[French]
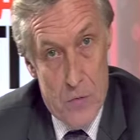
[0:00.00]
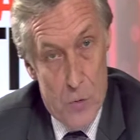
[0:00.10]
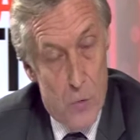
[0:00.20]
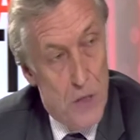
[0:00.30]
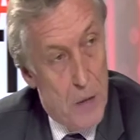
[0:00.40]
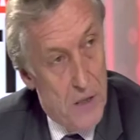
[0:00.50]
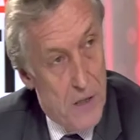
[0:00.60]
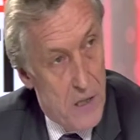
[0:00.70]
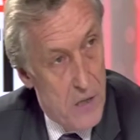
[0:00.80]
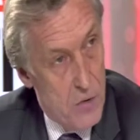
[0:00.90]
demande
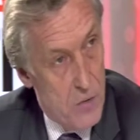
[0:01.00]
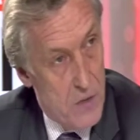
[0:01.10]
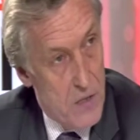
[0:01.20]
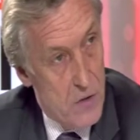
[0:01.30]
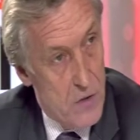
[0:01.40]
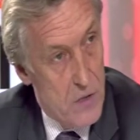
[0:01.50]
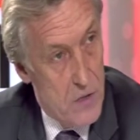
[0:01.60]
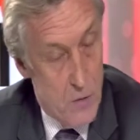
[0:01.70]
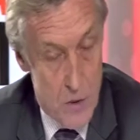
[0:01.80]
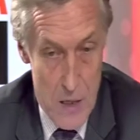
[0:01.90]
l'arbitrage de nos instances
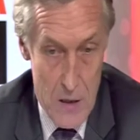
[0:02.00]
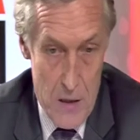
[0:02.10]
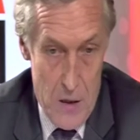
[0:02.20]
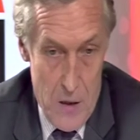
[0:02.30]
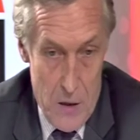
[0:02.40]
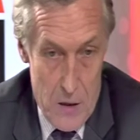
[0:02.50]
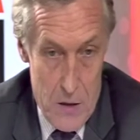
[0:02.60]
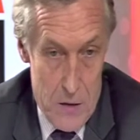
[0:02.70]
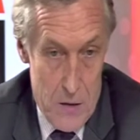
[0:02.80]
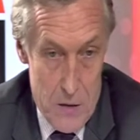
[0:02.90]
nationales,
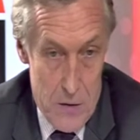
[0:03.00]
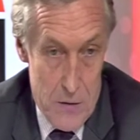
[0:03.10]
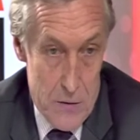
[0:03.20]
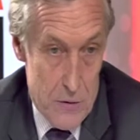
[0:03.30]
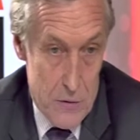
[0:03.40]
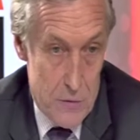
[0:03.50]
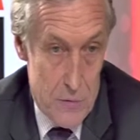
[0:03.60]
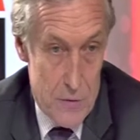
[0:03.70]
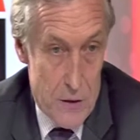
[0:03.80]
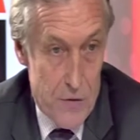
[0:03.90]

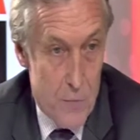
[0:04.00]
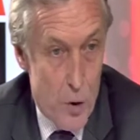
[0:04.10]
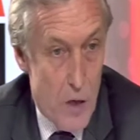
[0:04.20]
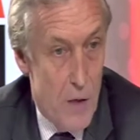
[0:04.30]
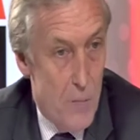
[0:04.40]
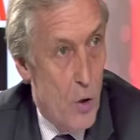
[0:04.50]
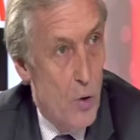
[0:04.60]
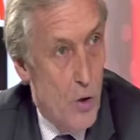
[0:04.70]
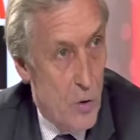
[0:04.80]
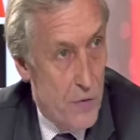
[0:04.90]
et Hervé Morin m'a
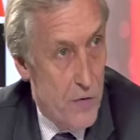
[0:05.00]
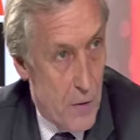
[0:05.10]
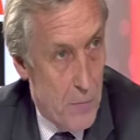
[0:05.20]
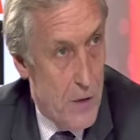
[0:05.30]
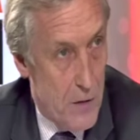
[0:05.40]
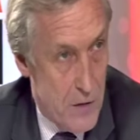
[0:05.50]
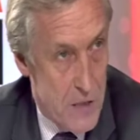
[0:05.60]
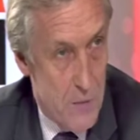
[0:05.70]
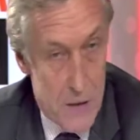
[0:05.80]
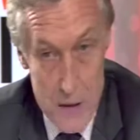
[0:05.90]
encore confirmé la
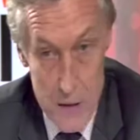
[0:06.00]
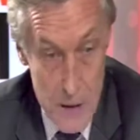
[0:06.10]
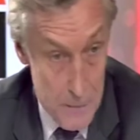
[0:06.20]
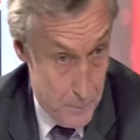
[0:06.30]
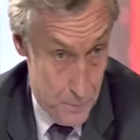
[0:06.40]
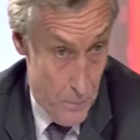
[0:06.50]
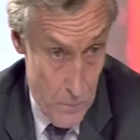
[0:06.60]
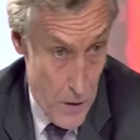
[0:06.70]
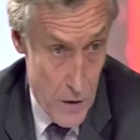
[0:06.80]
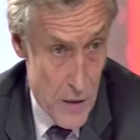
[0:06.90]
semaine dernière
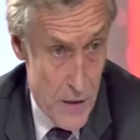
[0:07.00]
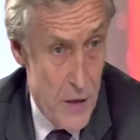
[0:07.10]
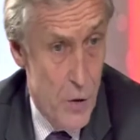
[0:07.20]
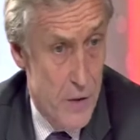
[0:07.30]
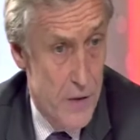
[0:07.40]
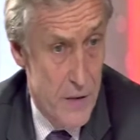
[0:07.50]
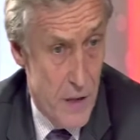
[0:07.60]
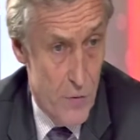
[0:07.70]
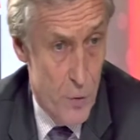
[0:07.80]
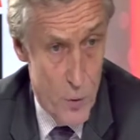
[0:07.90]
qu'un accord était
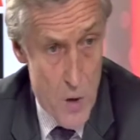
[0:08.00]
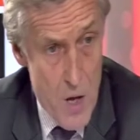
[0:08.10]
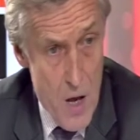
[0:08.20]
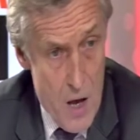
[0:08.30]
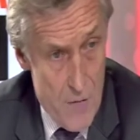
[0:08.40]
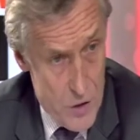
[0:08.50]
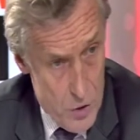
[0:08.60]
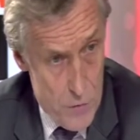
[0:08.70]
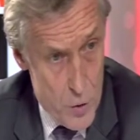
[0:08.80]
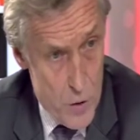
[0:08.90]
intervenu avec
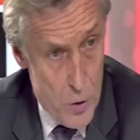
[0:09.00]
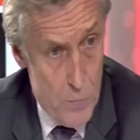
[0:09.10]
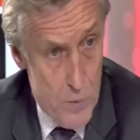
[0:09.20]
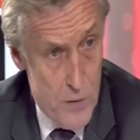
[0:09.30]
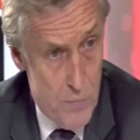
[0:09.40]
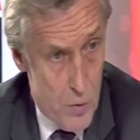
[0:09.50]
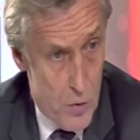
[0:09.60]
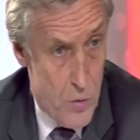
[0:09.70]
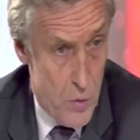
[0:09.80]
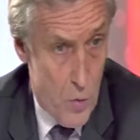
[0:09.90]
Jean-François Copé
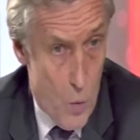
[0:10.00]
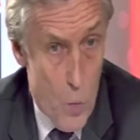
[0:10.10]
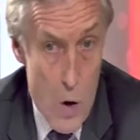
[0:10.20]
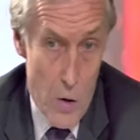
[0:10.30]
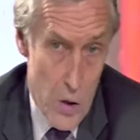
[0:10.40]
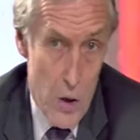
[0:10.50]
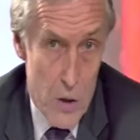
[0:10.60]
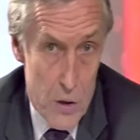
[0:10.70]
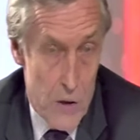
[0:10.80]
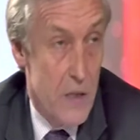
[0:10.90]
pour que Rouen
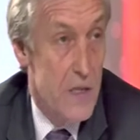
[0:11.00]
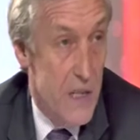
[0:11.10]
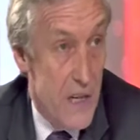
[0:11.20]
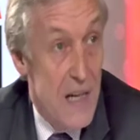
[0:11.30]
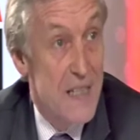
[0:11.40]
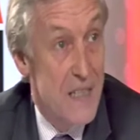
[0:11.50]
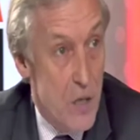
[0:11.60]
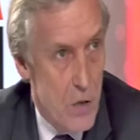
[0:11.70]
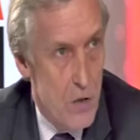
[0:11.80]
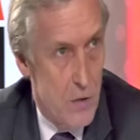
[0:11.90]
qui serait la
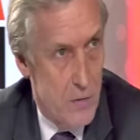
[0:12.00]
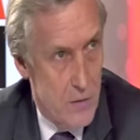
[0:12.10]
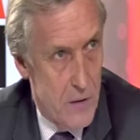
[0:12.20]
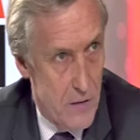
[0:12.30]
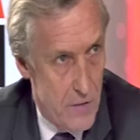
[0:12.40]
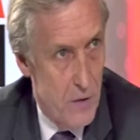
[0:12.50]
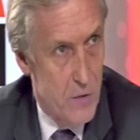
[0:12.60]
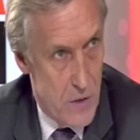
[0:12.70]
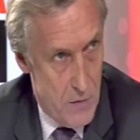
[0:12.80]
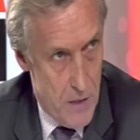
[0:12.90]
seule des villes
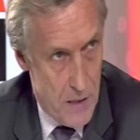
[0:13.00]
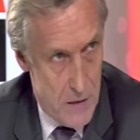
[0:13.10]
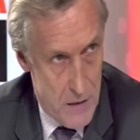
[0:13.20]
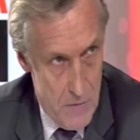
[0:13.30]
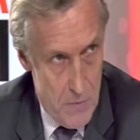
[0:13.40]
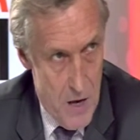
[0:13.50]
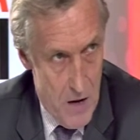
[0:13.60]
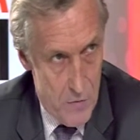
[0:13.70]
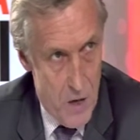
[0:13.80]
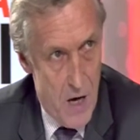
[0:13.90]
de Seine-Maritime à
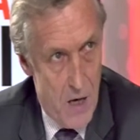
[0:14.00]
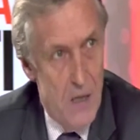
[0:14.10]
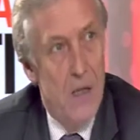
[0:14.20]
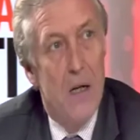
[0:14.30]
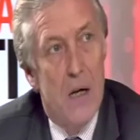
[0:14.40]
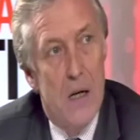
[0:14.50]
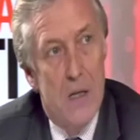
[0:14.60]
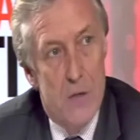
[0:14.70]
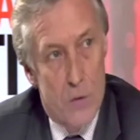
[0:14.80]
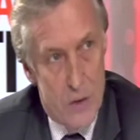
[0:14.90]
avoir
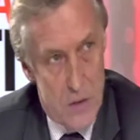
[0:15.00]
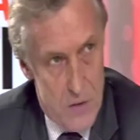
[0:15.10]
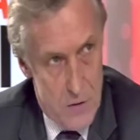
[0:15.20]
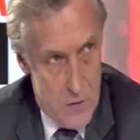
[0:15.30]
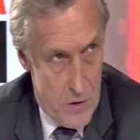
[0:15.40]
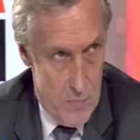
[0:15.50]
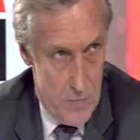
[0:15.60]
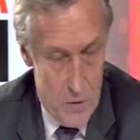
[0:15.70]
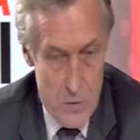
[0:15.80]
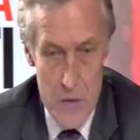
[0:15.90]
un centriste comme
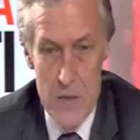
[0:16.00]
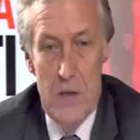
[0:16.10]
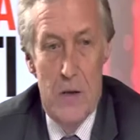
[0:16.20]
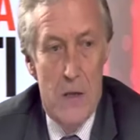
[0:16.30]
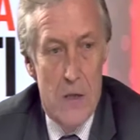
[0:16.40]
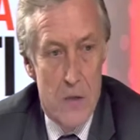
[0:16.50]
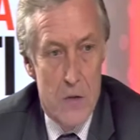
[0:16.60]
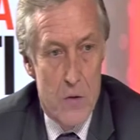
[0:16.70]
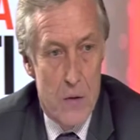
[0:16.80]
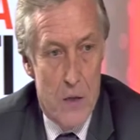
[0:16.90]
tête de liste,
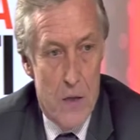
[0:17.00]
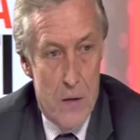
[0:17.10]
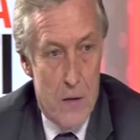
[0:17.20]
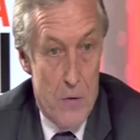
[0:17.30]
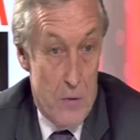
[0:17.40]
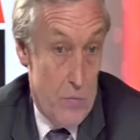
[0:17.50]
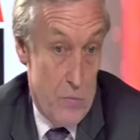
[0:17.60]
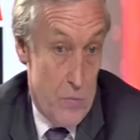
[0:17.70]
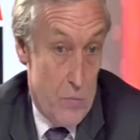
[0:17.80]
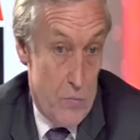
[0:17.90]
serait
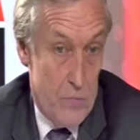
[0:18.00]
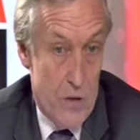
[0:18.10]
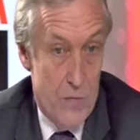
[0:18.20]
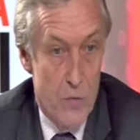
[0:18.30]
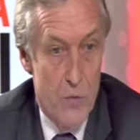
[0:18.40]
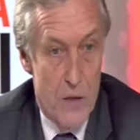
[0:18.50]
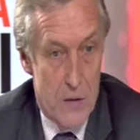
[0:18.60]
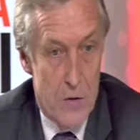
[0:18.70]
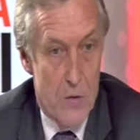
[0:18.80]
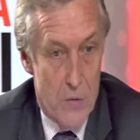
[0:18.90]
euh, bienvenue
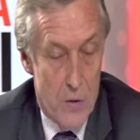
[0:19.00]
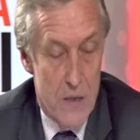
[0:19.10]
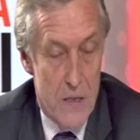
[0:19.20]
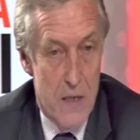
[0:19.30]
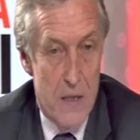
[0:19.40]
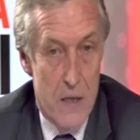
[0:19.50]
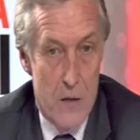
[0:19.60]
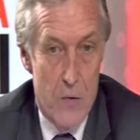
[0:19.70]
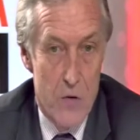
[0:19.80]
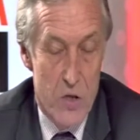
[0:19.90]
de rester
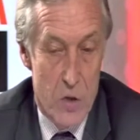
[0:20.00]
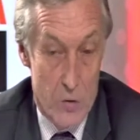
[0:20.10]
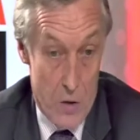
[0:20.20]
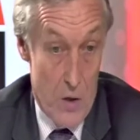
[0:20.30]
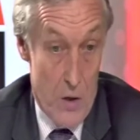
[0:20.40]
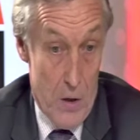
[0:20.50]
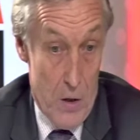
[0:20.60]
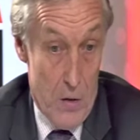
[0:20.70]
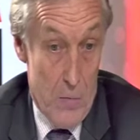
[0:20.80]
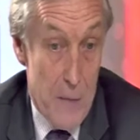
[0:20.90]
euh, au centre.
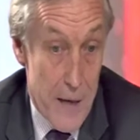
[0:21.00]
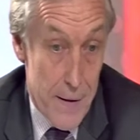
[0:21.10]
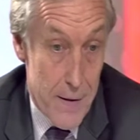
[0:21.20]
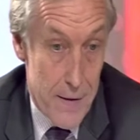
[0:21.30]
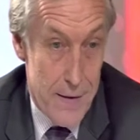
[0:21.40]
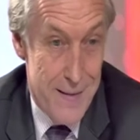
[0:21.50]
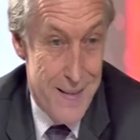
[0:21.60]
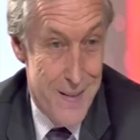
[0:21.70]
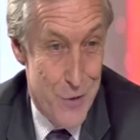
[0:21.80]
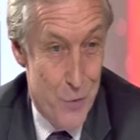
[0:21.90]
Mais
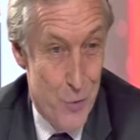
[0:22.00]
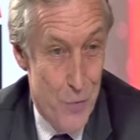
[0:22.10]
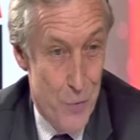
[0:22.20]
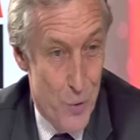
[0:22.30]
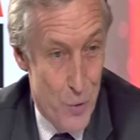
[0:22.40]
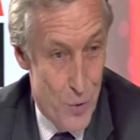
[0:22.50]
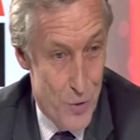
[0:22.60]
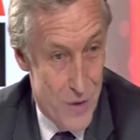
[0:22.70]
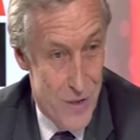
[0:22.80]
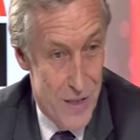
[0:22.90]
il se trouve que
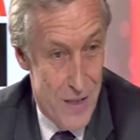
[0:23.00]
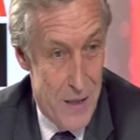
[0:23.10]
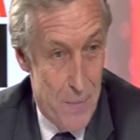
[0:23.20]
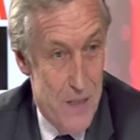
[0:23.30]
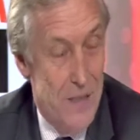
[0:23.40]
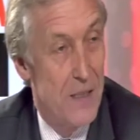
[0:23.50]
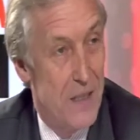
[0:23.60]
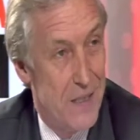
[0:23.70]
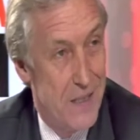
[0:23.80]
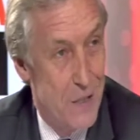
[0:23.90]
ça n'a pas été
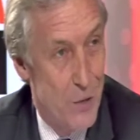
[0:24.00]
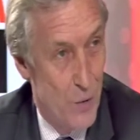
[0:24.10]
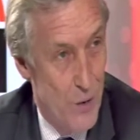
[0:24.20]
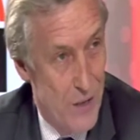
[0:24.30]
la décision